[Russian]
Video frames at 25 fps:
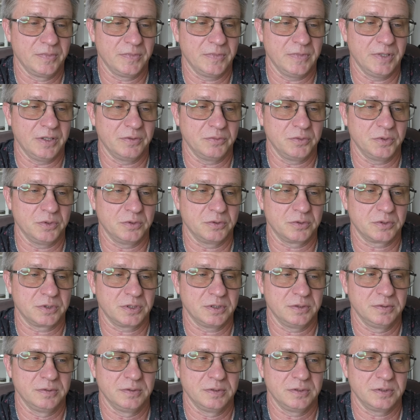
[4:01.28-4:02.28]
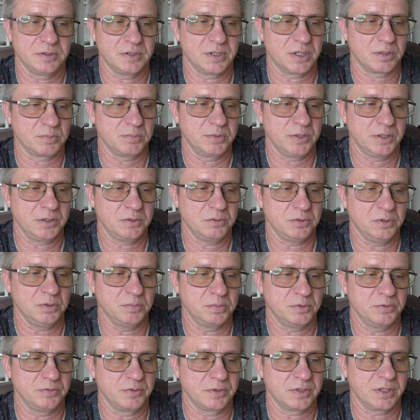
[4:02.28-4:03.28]
Давно уже зарплату не
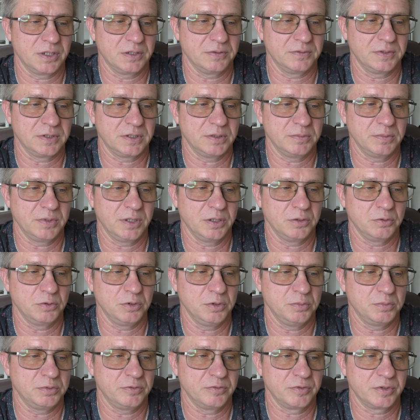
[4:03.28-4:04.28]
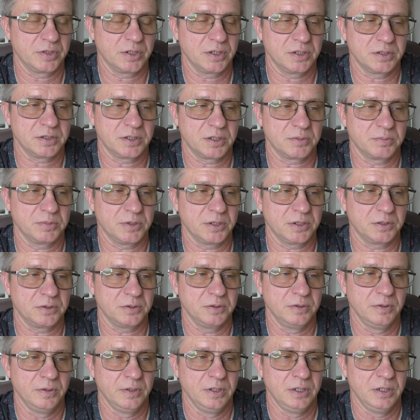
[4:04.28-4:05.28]
повышал, в этом году не повышал зарплату.
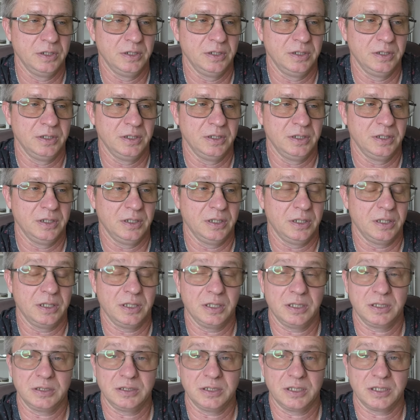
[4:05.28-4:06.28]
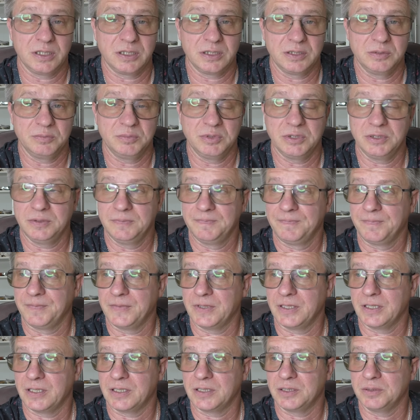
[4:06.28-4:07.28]
А надо бы,
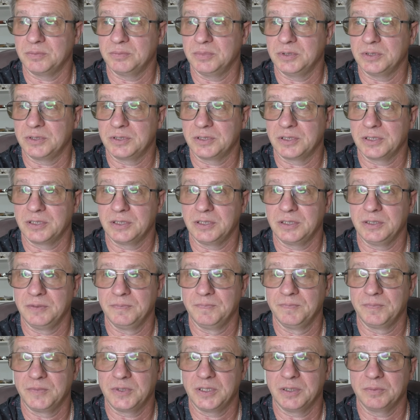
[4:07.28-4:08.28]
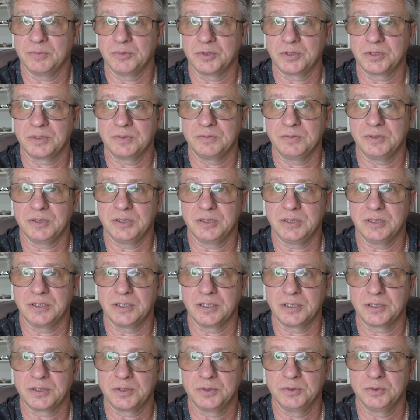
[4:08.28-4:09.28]
надо бы цены, потому что везде
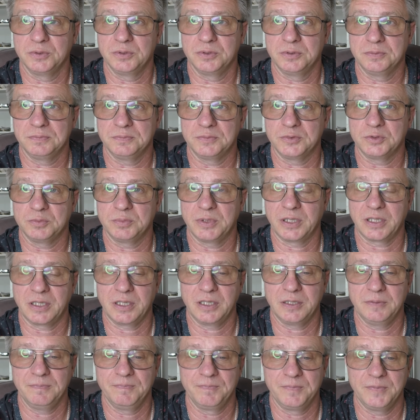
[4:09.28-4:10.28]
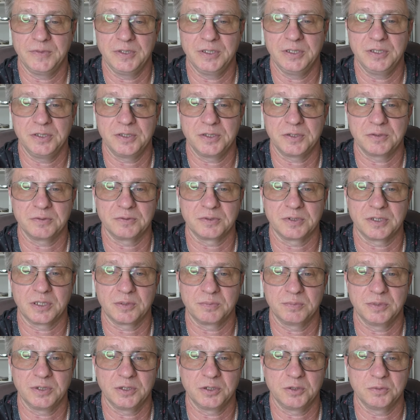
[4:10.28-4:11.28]
растут, но пока не из чего
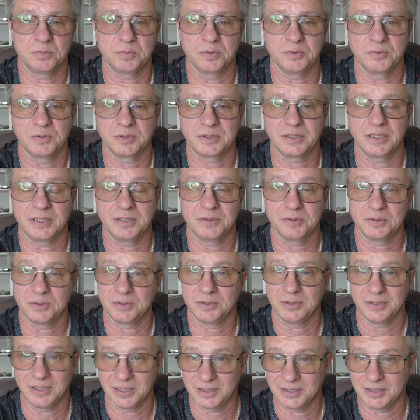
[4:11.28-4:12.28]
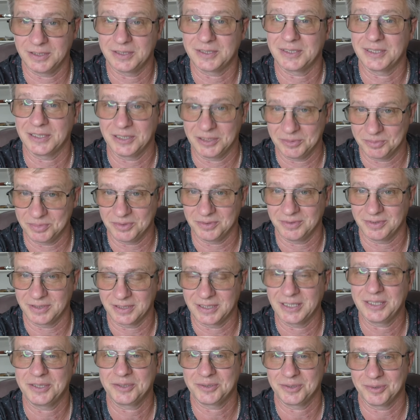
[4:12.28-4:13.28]
зарплату повышать. Вот надо цены
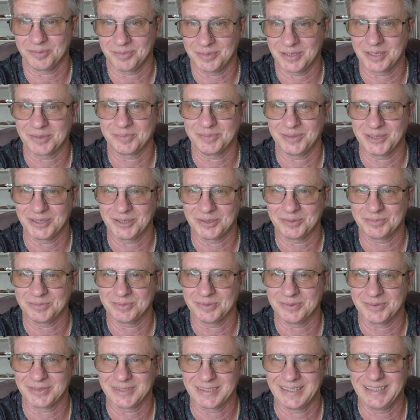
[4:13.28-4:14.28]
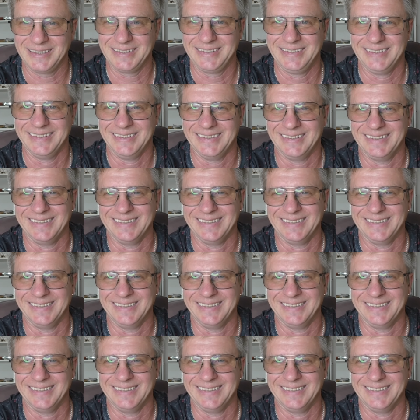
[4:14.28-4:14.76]
повышать, чтобы зарплату повышать.